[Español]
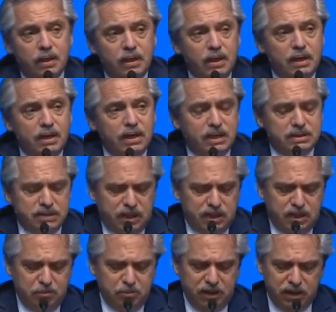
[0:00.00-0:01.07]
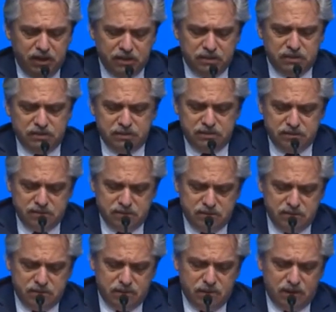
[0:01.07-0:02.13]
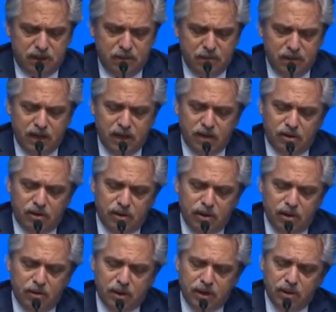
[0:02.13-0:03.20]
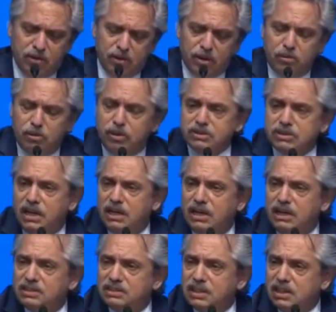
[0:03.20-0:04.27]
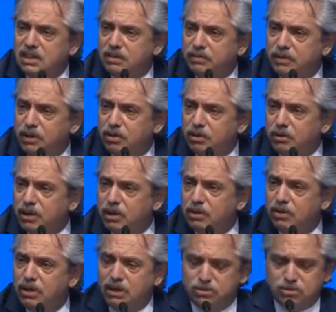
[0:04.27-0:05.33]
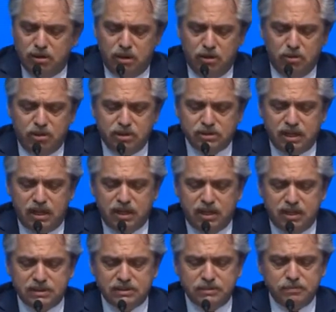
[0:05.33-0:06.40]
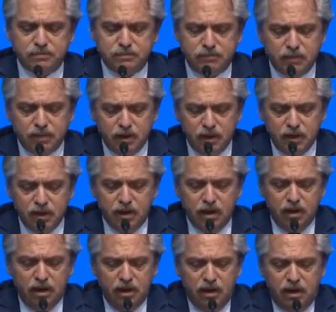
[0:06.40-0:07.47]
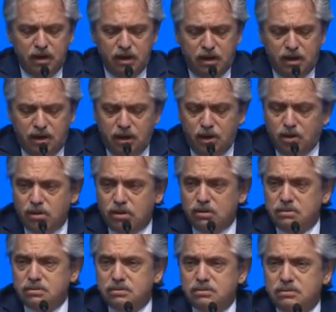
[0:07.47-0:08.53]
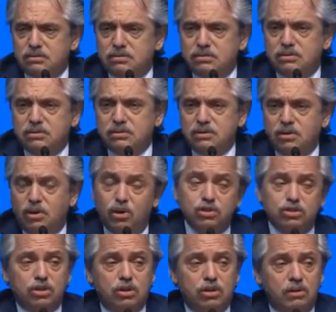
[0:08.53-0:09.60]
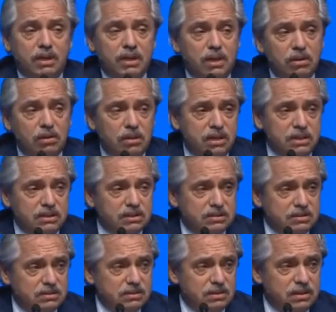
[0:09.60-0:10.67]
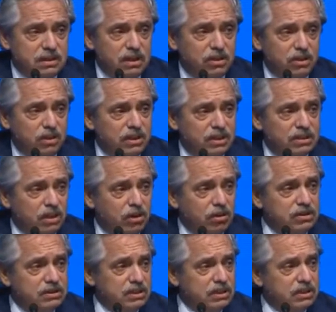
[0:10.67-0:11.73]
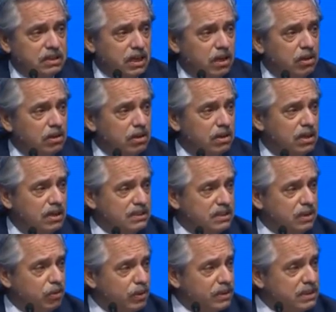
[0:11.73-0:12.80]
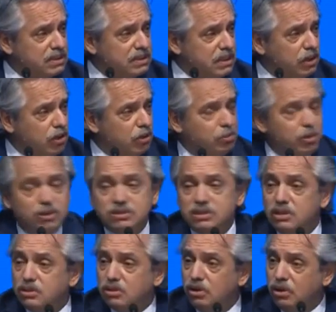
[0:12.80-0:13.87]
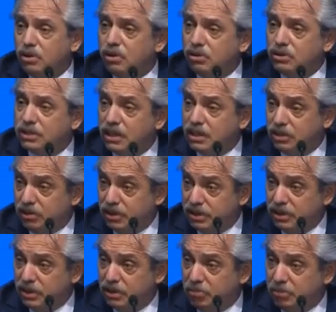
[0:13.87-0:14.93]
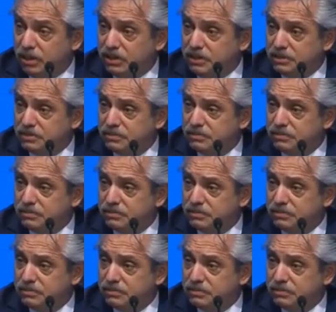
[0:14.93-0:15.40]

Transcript: Y ayer también hablé con el gobernador de Buenos Aires, el jefe de gobierno de la ciudad de Buenos Aires, y con ocho gobernadores en donde se concentra hoy el 55% de los contagios que tiene el país.